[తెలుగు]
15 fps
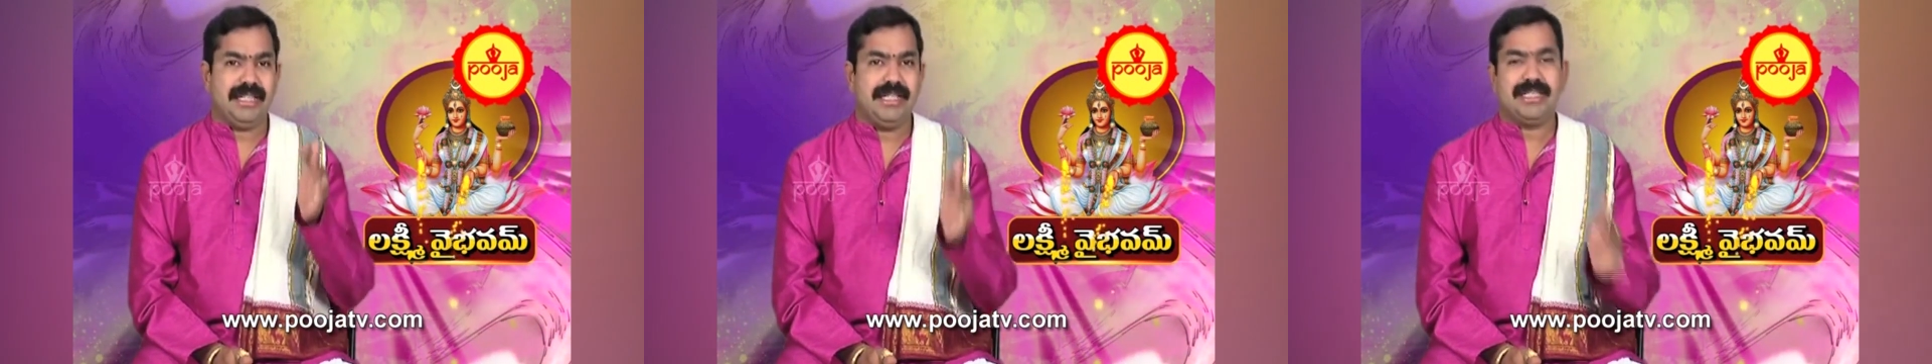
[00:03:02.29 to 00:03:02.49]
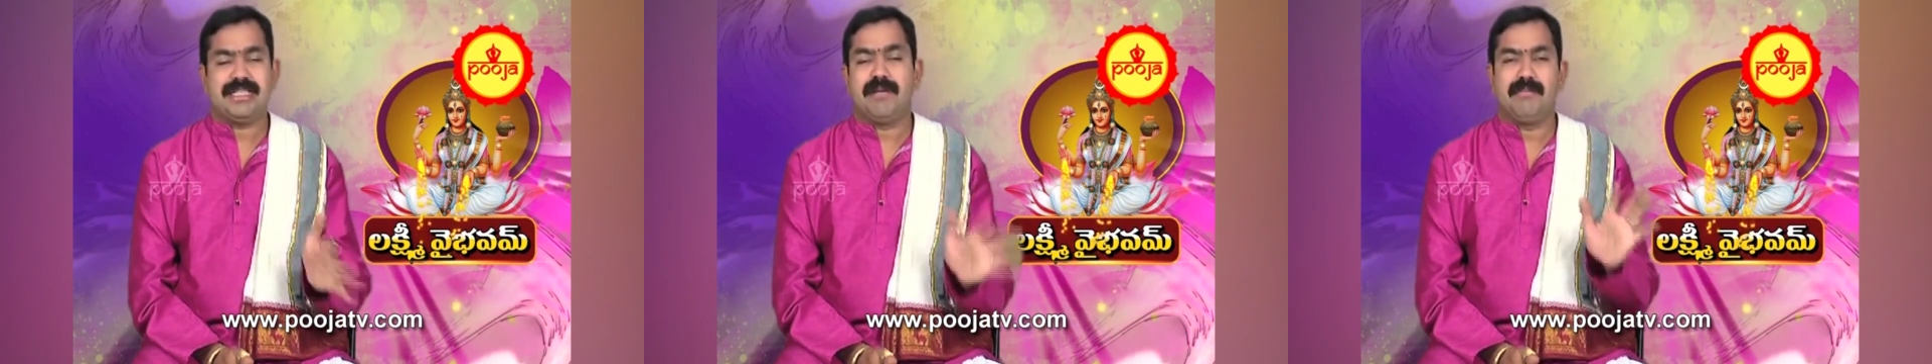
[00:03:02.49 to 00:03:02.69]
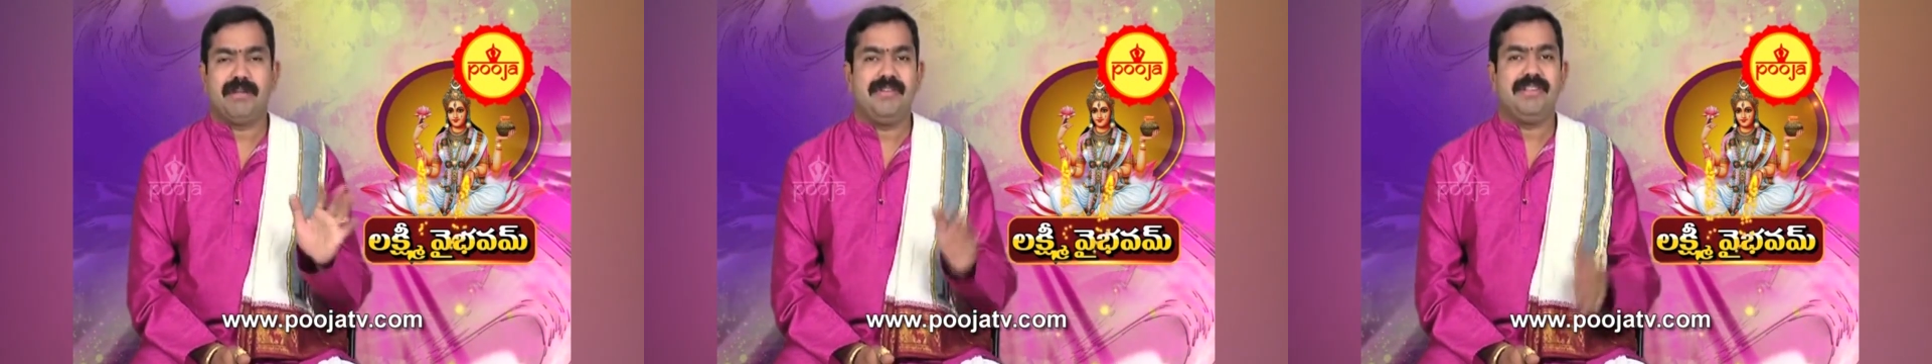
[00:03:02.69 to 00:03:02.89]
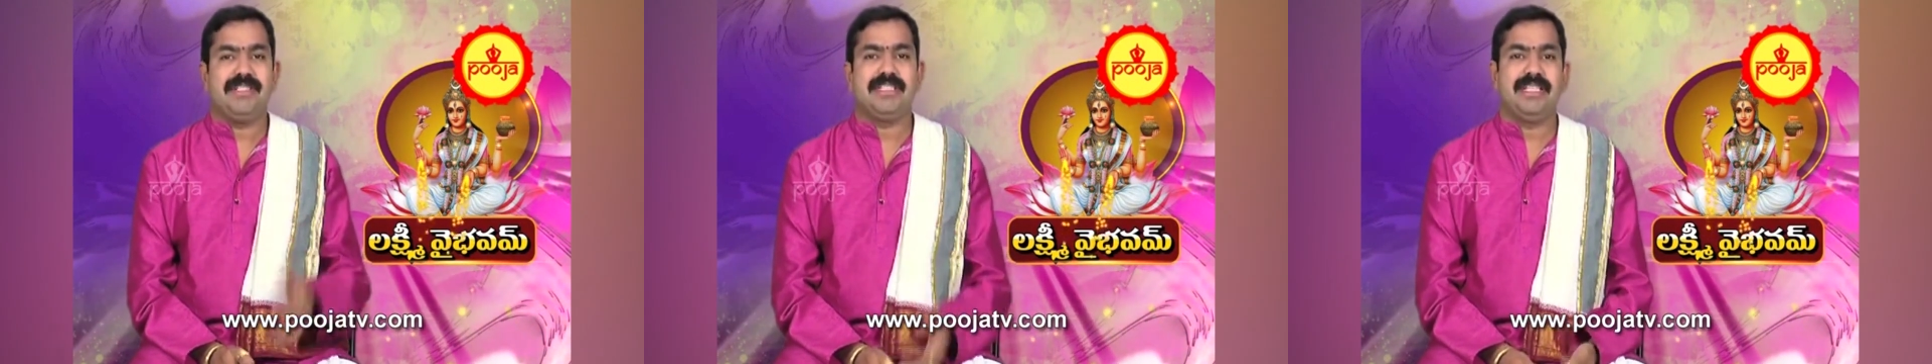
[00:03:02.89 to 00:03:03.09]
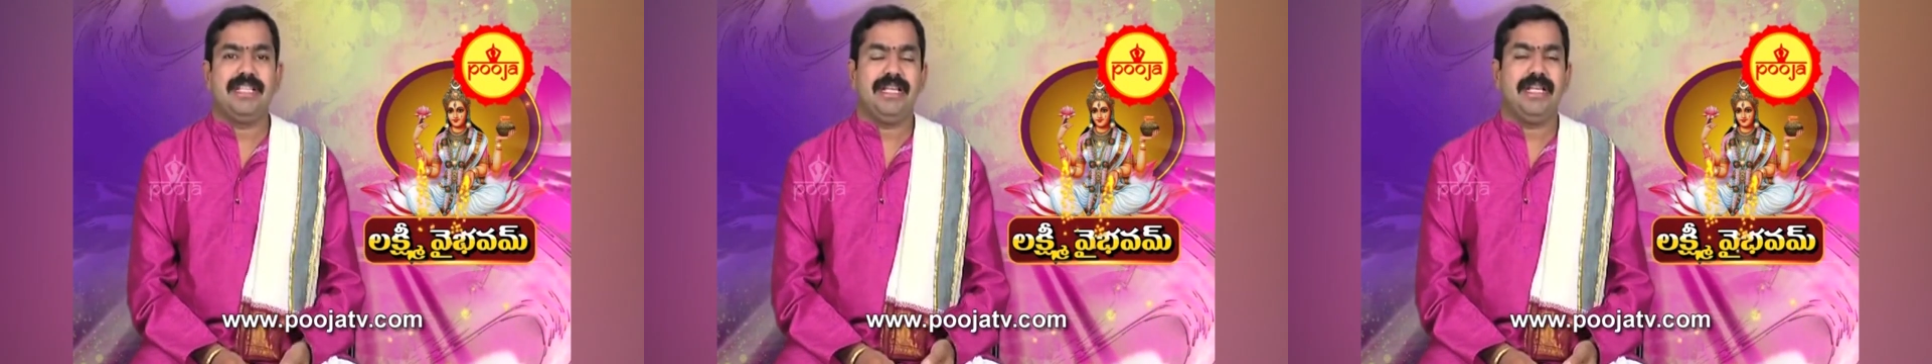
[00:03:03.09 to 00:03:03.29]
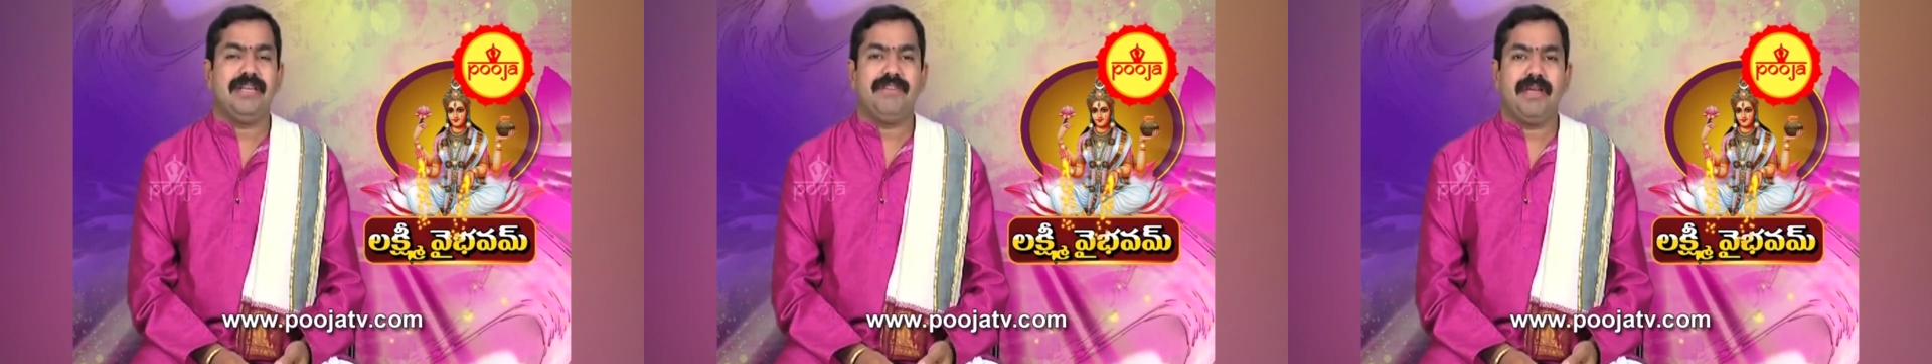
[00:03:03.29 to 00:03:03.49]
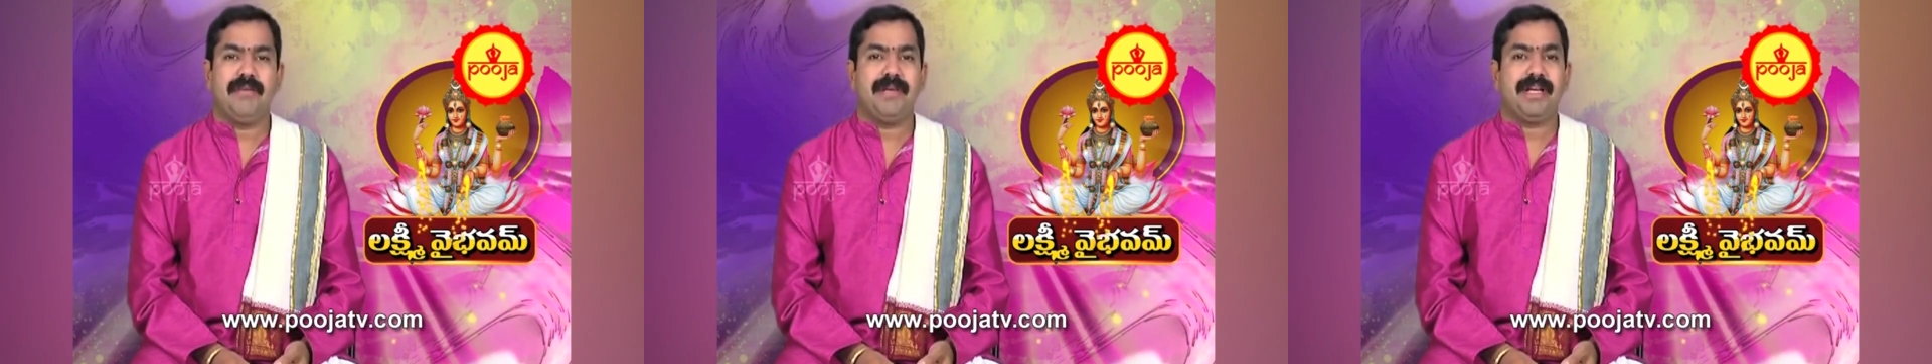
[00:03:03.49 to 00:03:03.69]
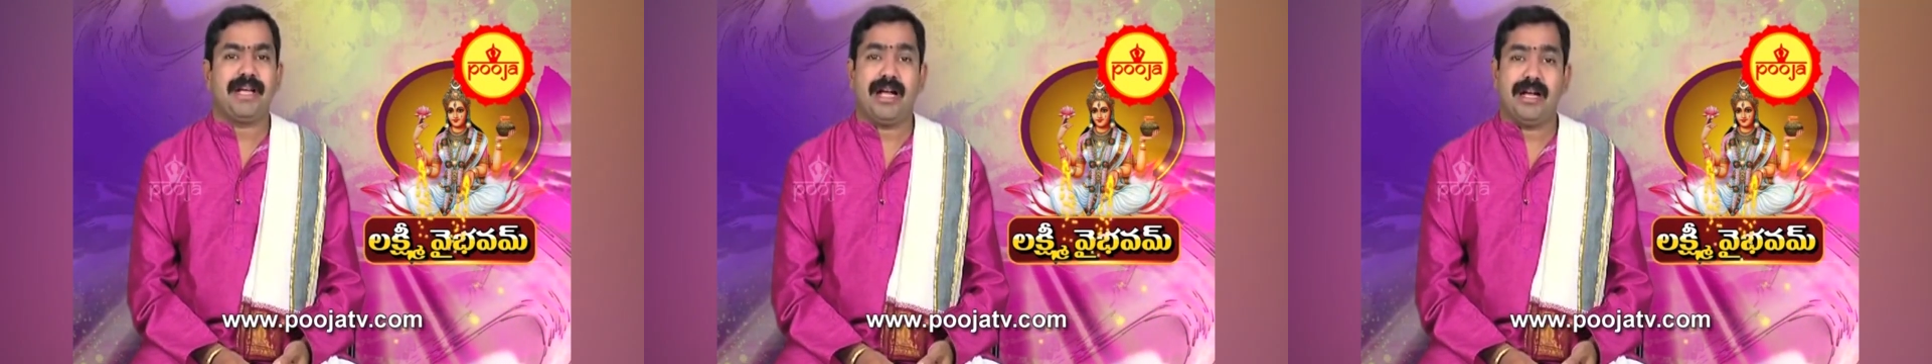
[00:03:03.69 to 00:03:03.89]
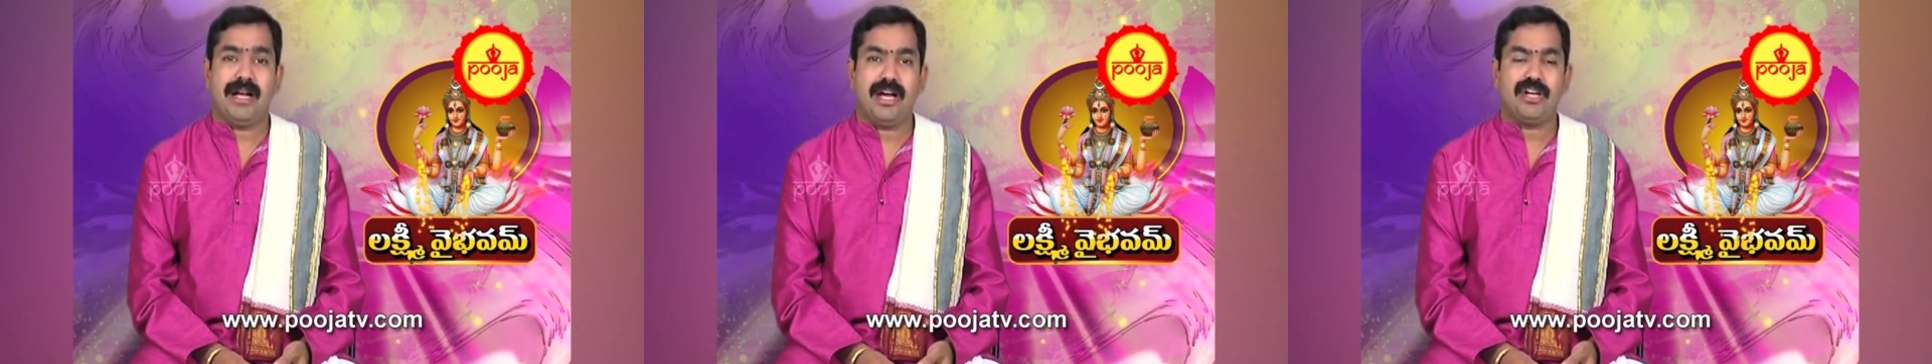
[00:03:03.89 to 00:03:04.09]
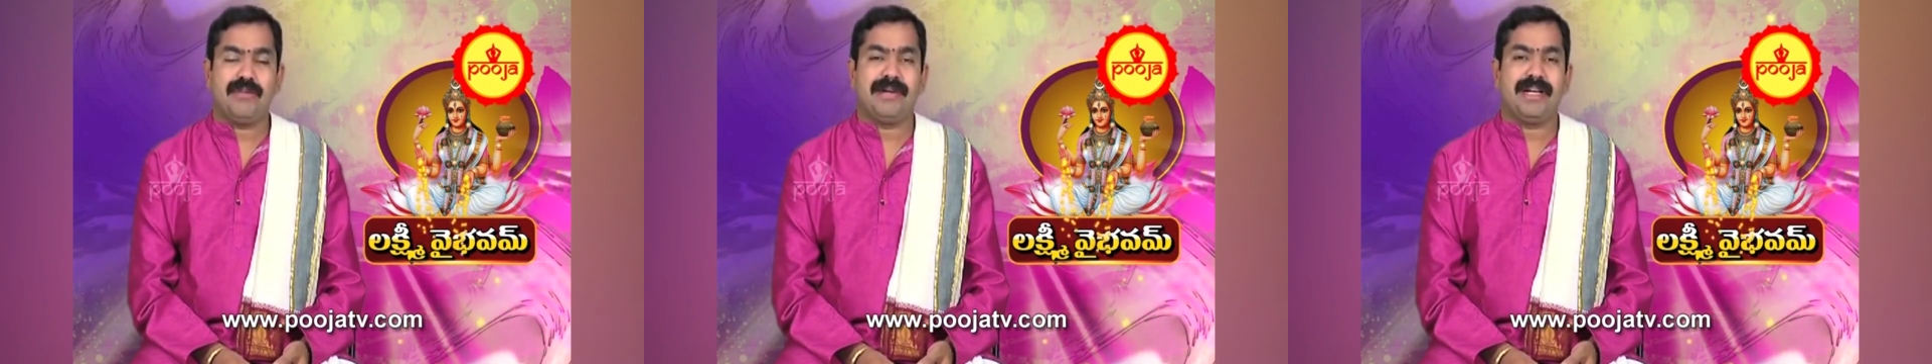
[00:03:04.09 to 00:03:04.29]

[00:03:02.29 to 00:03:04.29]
క్రియ సంభవించింది నీవేమీ కంగారు